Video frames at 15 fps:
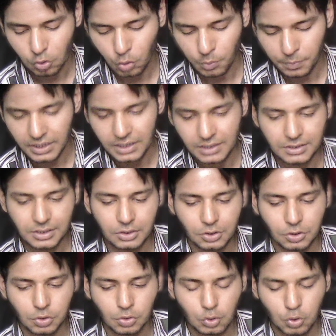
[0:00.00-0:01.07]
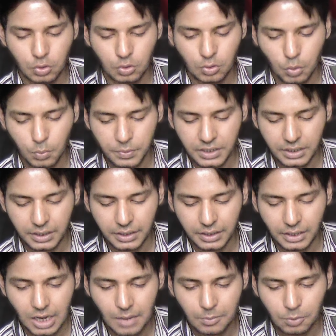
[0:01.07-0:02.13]
कॉपी कर सकते हो कॉपी
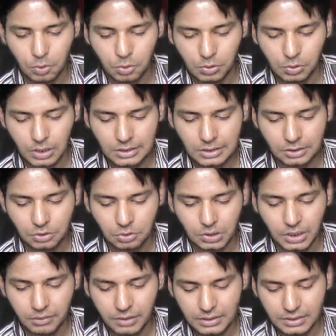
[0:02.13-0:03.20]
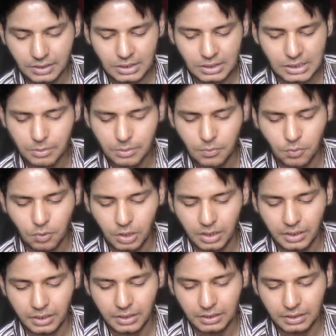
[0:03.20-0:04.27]
करके आप लोग इनको डाल सकते हो डिवाइस के किसी भी
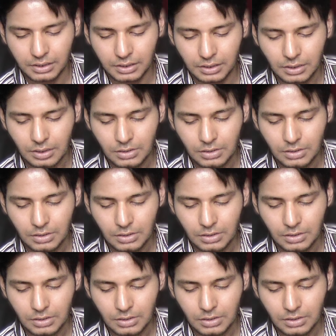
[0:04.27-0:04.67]
फोल्डर के अंदर